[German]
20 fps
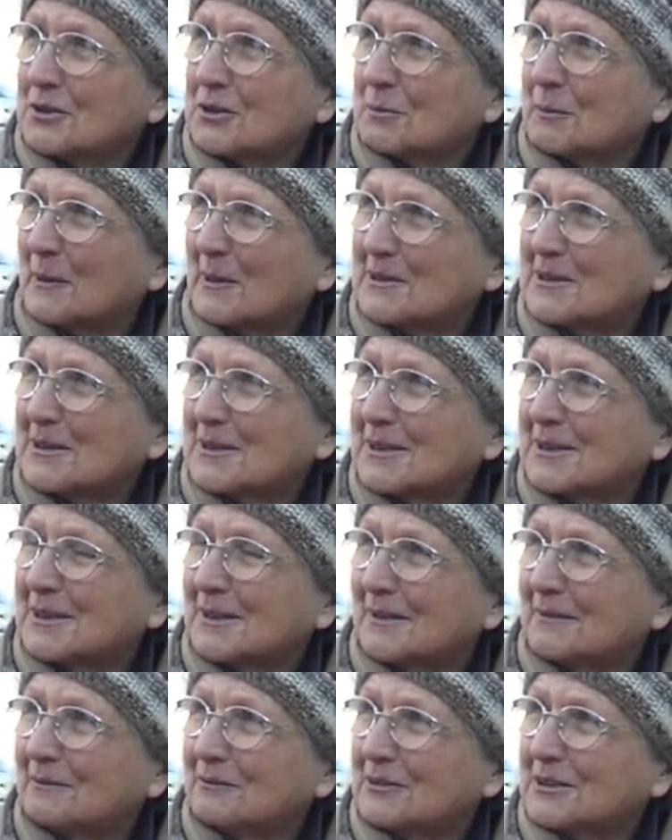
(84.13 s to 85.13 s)

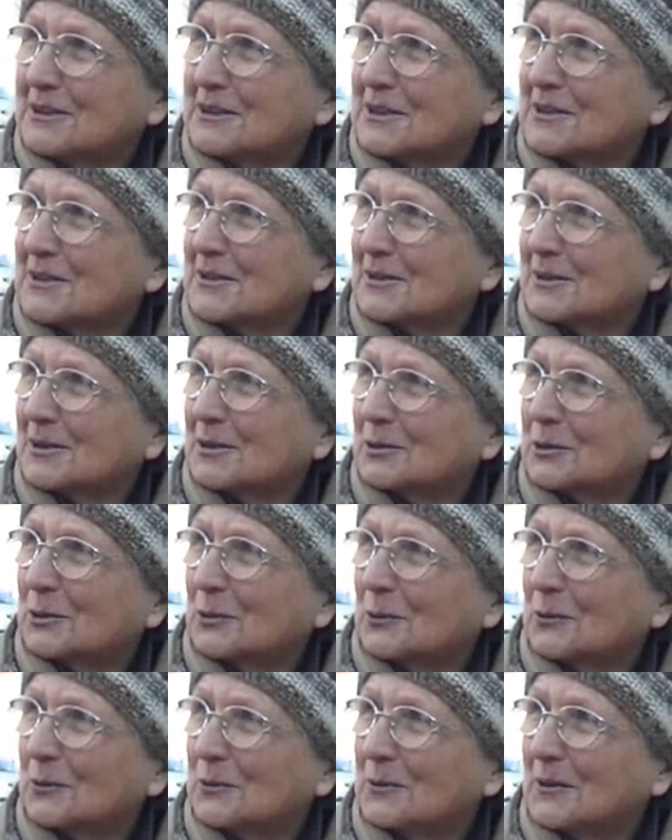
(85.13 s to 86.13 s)
spazieren, wie das
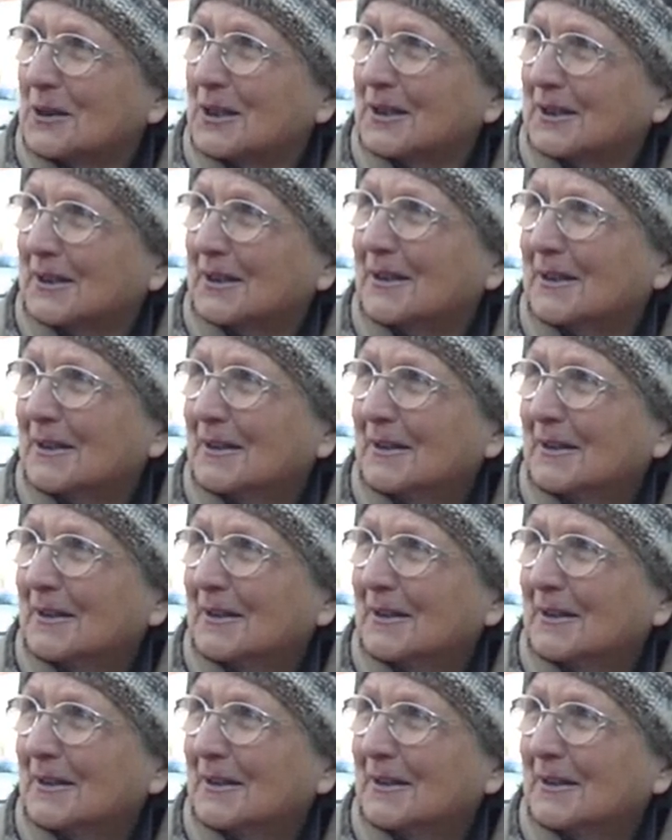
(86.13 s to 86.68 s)
Gegröle.